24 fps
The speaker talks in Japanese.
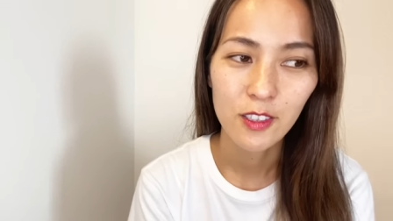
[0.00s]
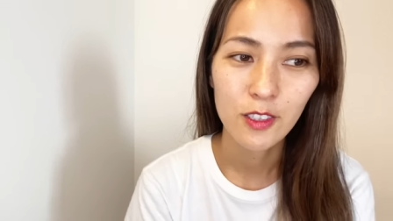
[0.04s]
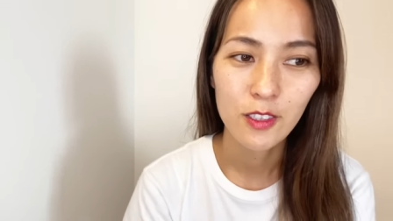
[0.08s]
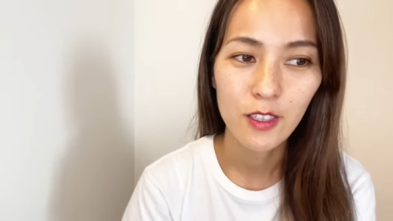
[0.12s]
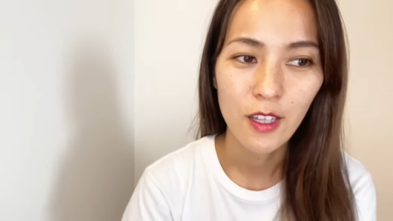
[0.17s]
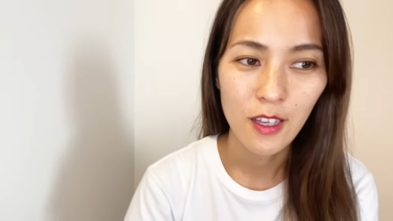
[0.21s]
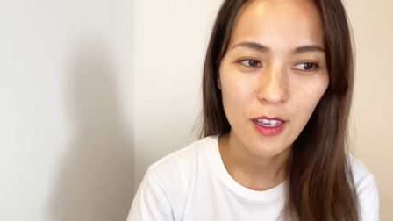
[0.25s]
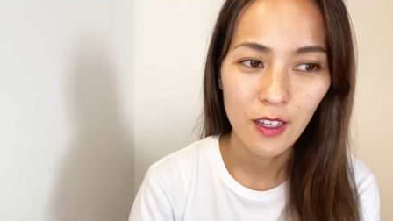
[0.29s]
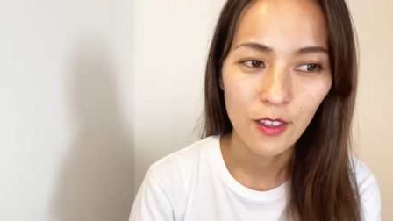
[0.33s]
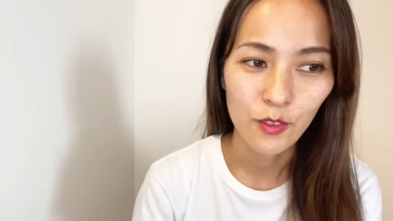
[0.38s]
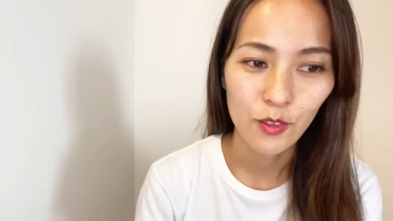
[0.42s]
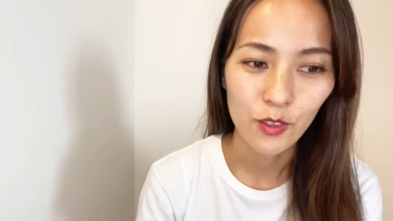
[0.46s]

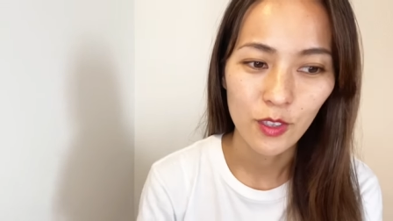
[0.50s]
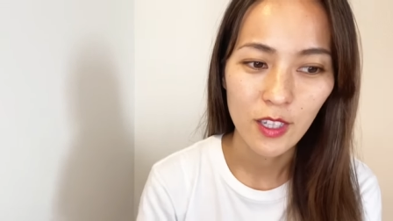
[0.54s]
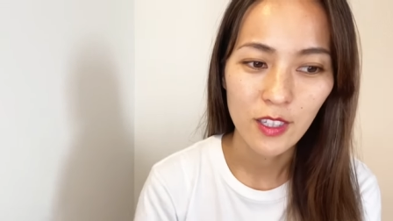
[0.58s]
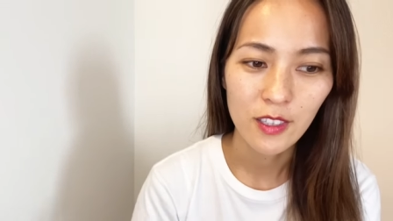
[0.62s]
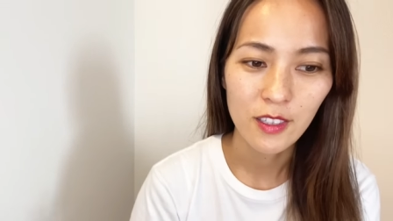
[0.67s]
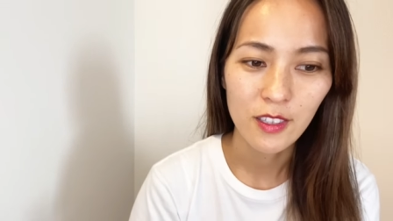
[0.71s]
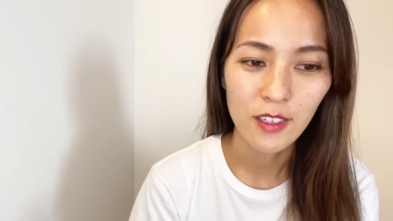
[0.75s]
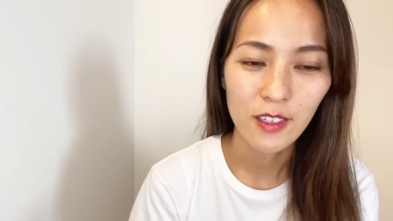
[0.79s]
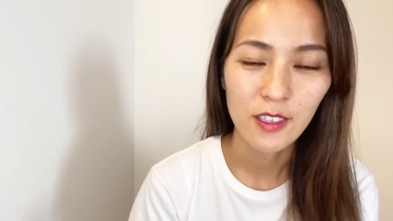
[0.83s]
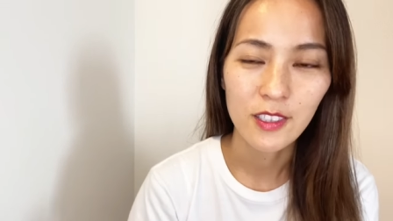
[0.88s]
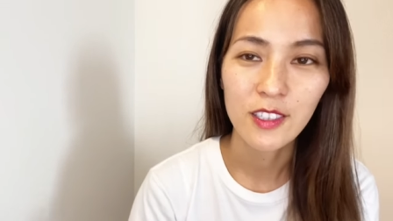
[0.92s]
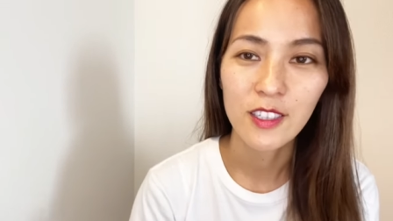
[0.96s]
ねあの男
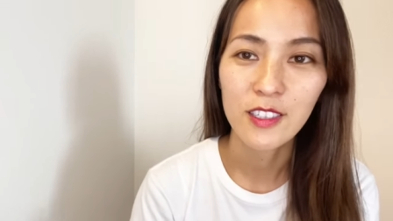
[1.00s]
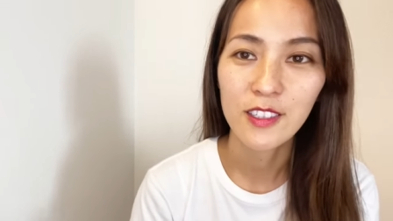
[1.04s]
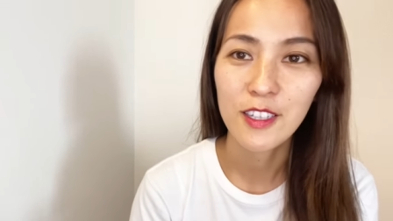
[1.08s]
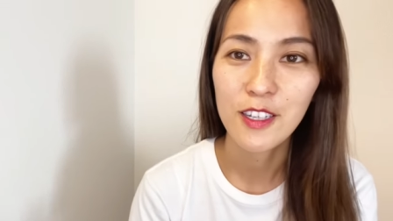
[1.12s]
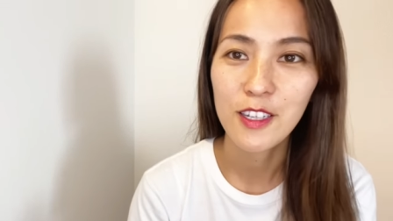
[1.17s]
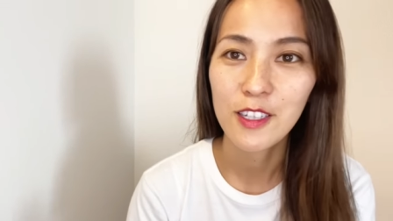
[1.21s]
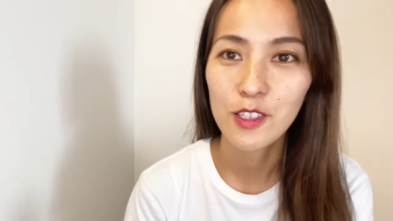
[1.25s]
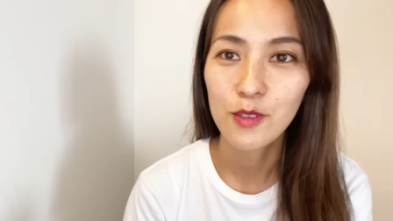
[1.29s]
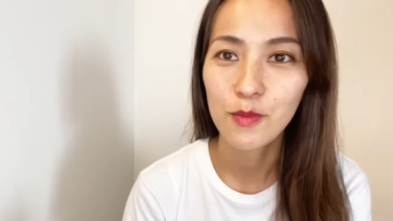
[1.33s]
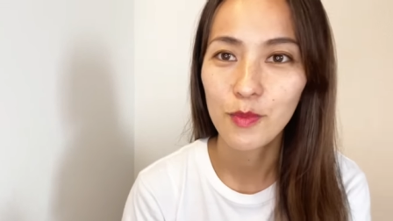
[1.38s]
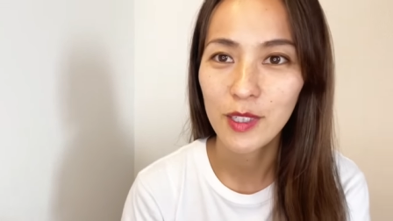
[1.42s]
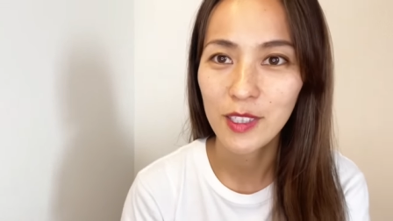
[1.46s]
性が射
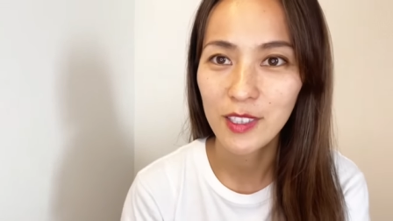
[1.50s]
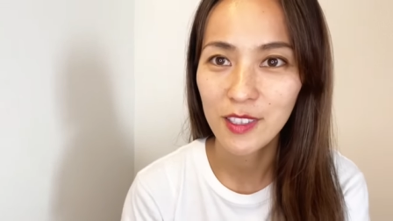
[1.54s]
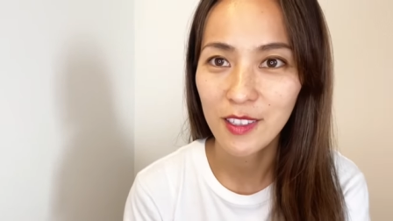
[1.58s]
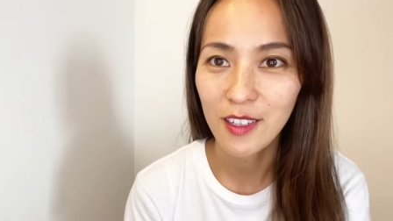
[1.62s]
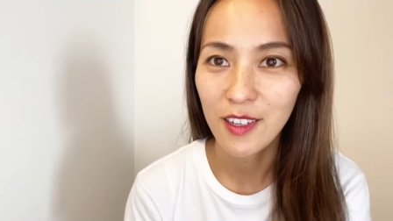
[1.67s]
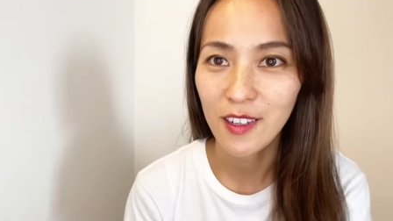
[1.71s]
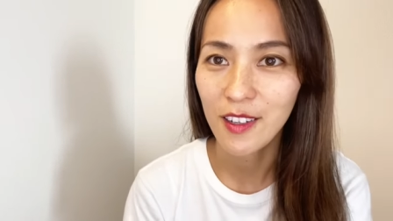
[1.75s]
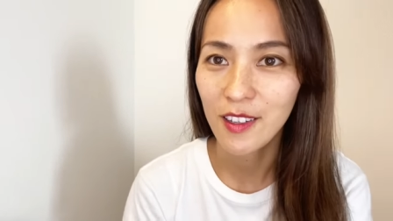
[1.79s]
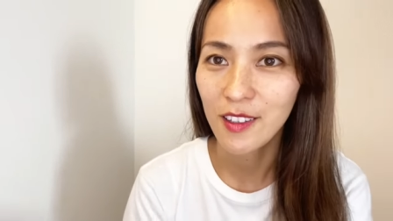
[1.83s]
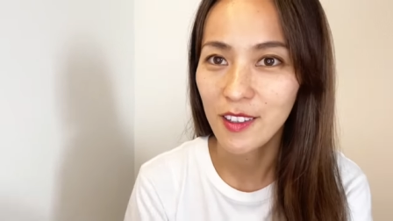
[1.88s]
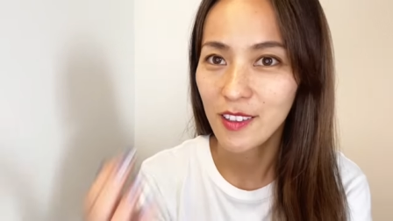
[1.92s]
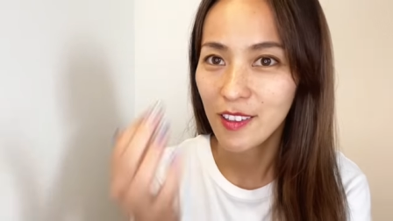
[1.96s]
精しまし
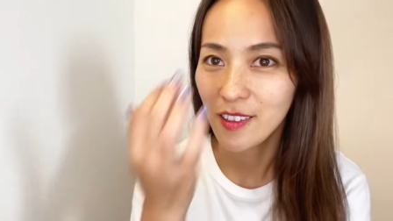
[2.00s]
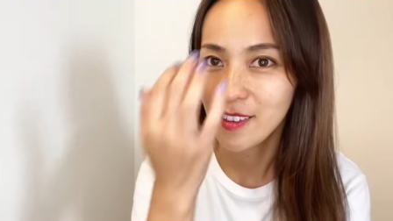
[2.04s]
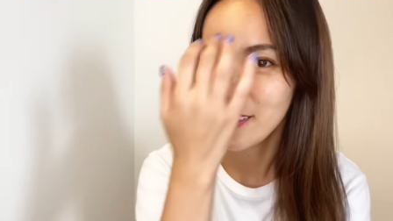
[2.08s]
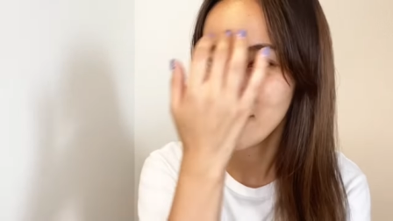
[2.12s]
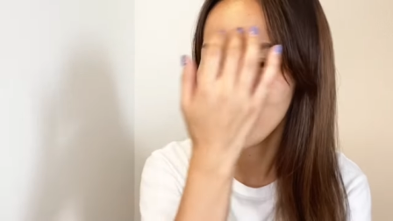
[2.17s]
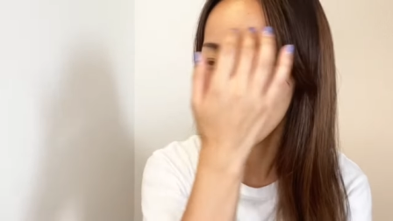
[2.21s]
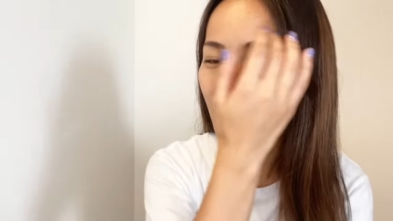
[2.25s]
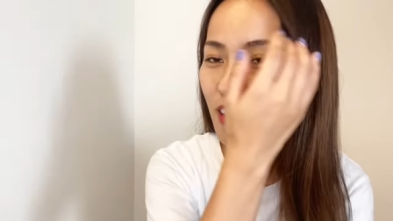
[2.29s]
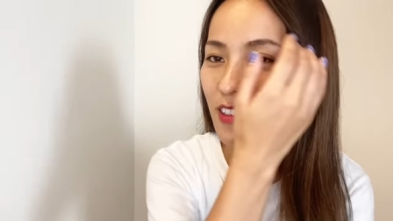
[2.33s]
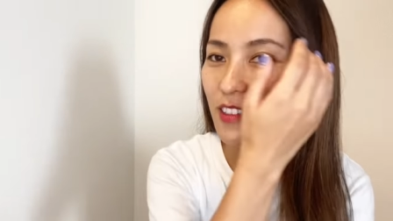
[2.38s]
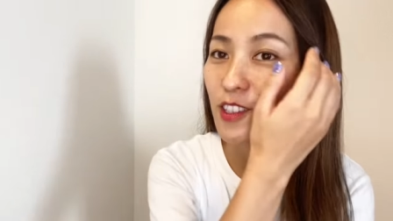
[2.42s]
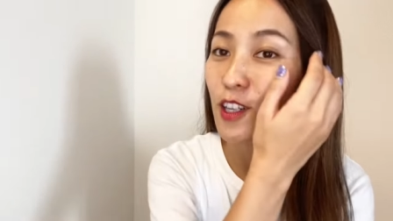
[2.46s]
た
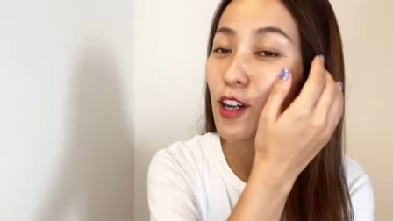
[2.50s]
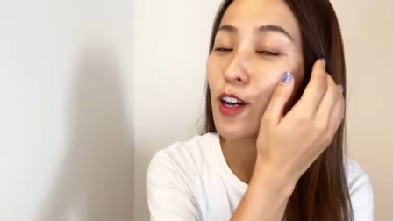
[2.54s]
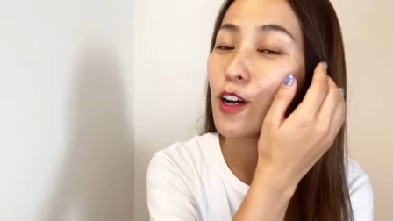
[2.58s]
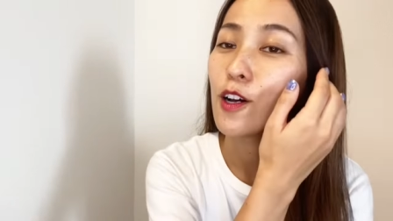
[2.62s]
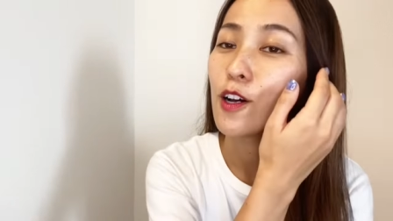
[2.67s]
でじゃ